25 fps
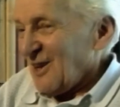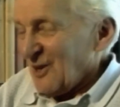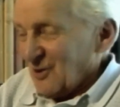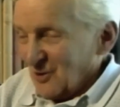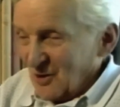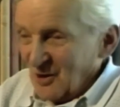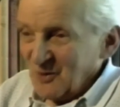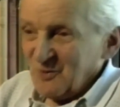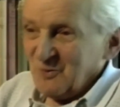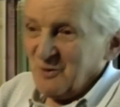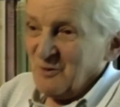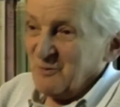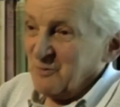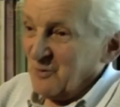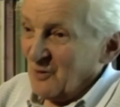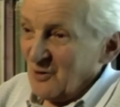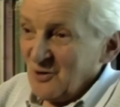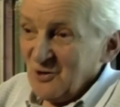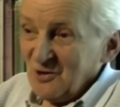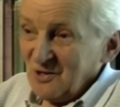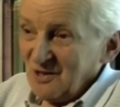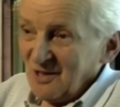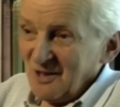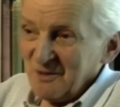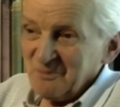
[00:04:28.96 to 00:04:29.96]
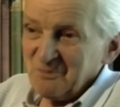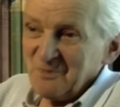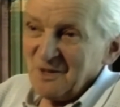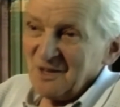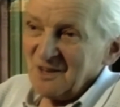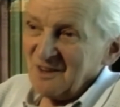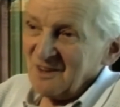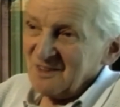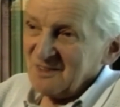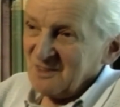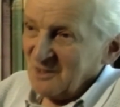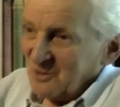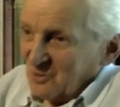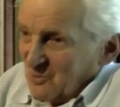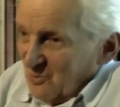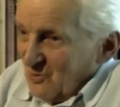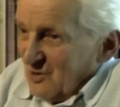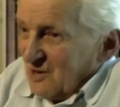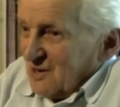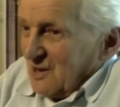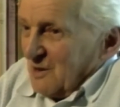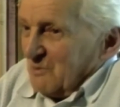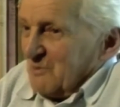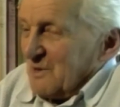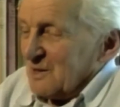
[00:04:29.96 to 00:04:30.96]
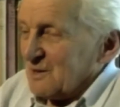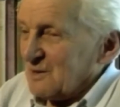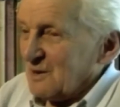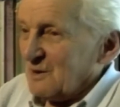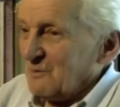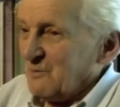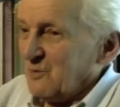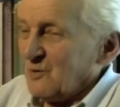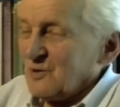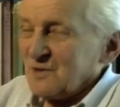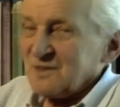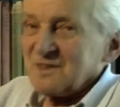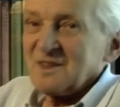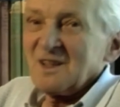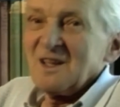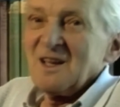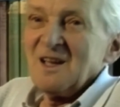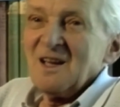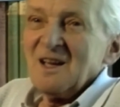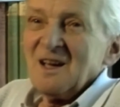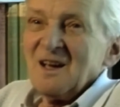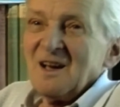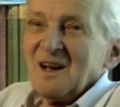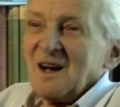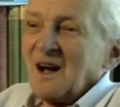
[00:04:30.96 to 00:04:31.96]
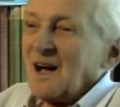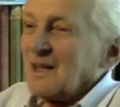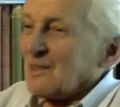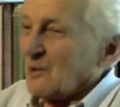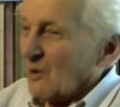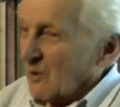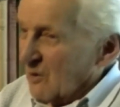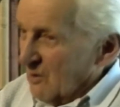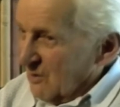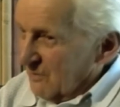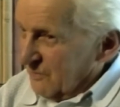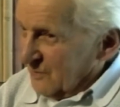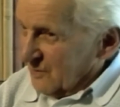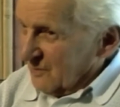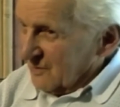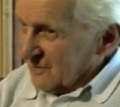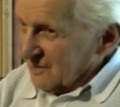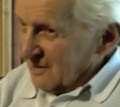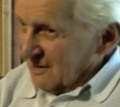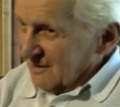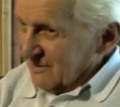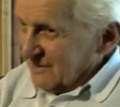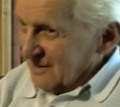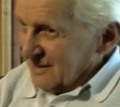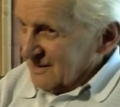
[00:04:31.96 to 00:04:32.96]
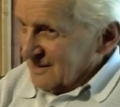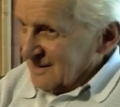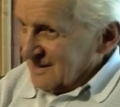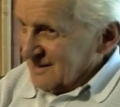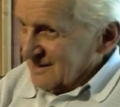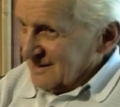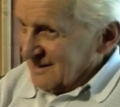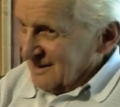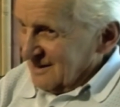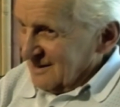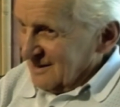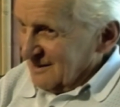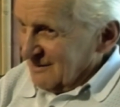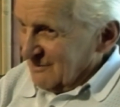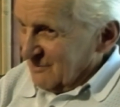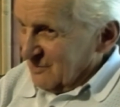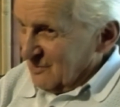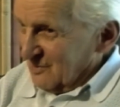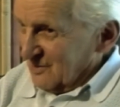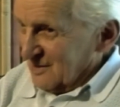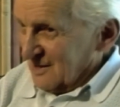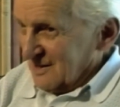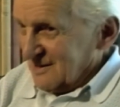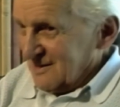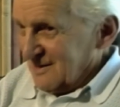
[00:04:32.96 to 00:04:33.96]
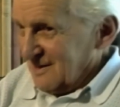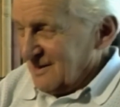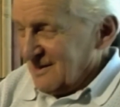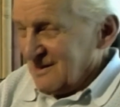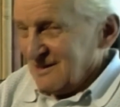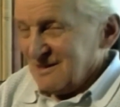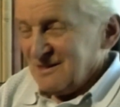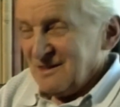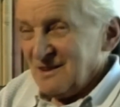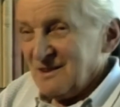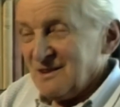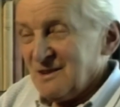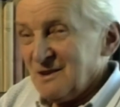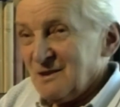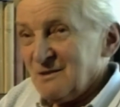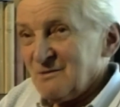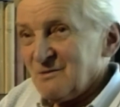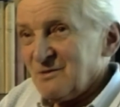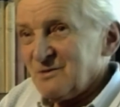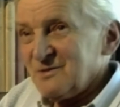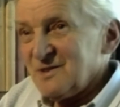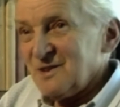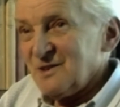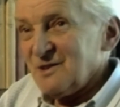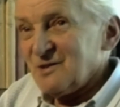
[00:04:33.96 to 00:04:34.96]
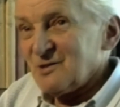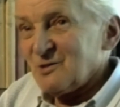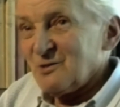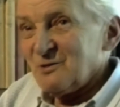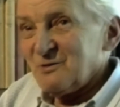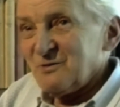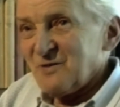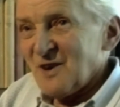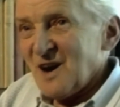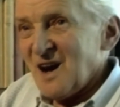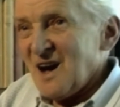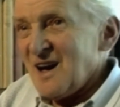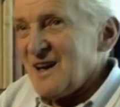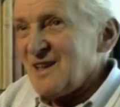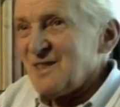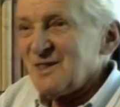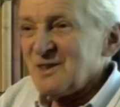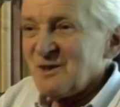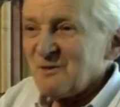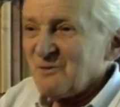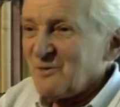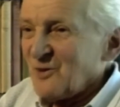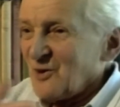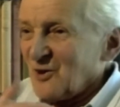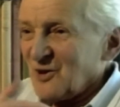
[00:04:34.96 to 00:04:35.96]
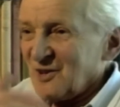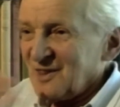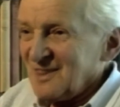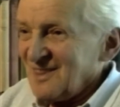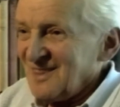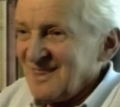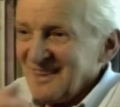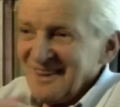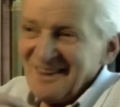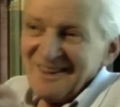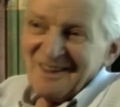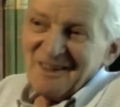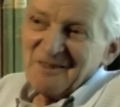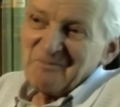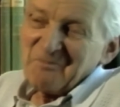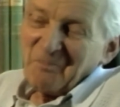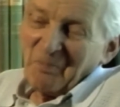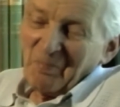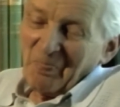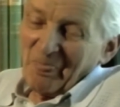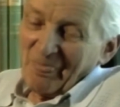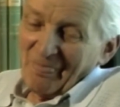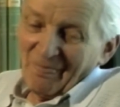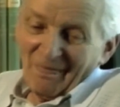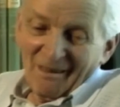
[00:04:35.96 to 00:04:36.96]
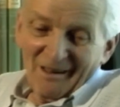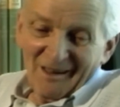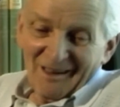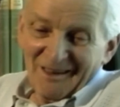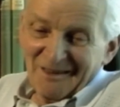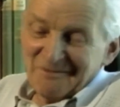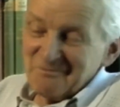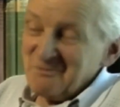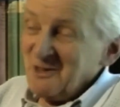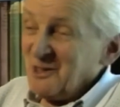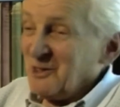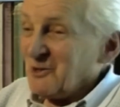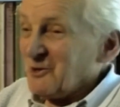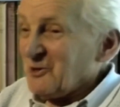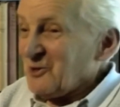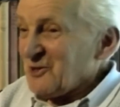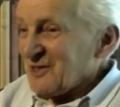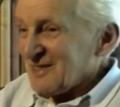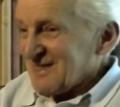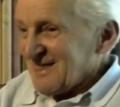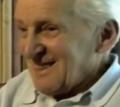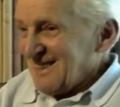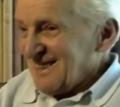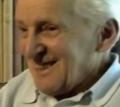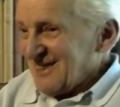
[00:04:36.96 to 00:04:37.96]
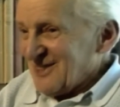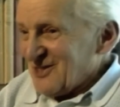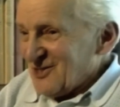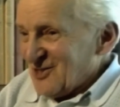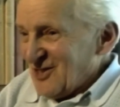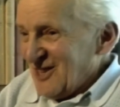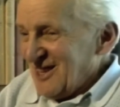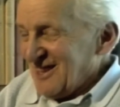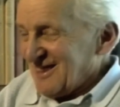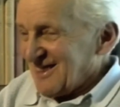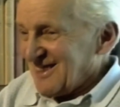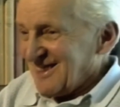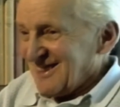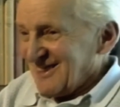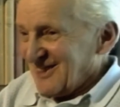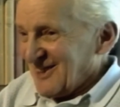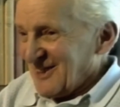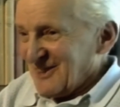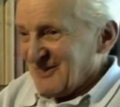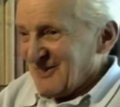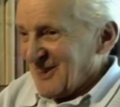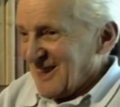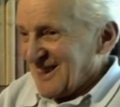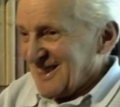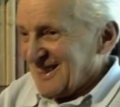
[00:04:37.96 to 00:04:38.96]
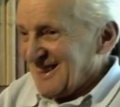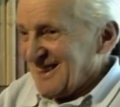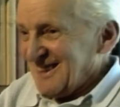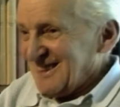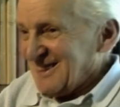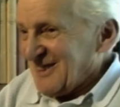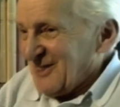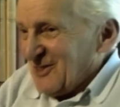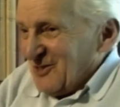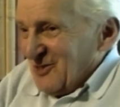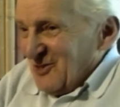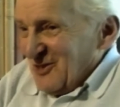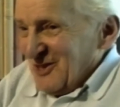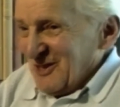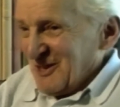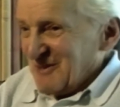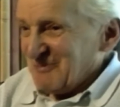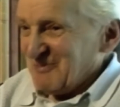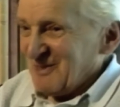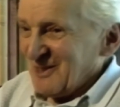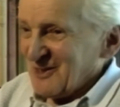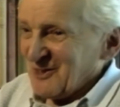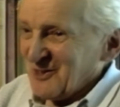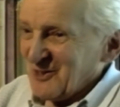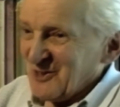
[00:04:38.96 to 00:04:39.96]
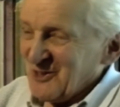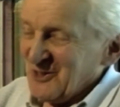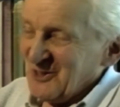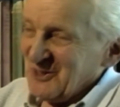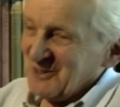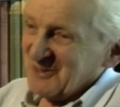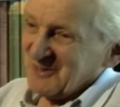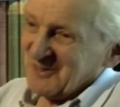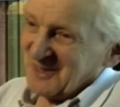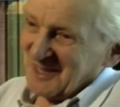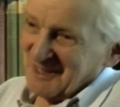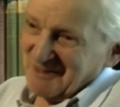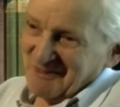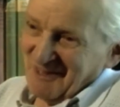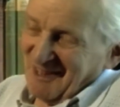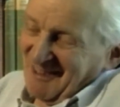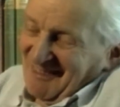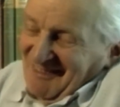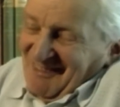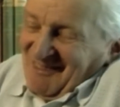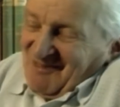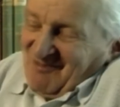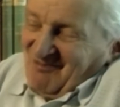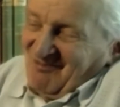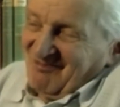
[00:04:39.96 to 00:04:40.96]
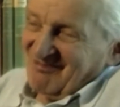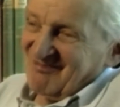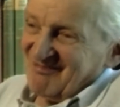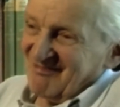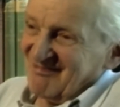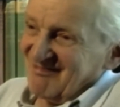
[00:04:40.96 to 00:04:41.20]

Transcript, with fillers: Das verfolgt hat man das. Natürlich hat man es gewusst hat auch Hoffnung drauf gesetzt, irgendwo, dass die sich irgendwie so vereinigen würden mit uns in den Städten oder was. Nicht? Natürlich hat man das gehofft. Aber,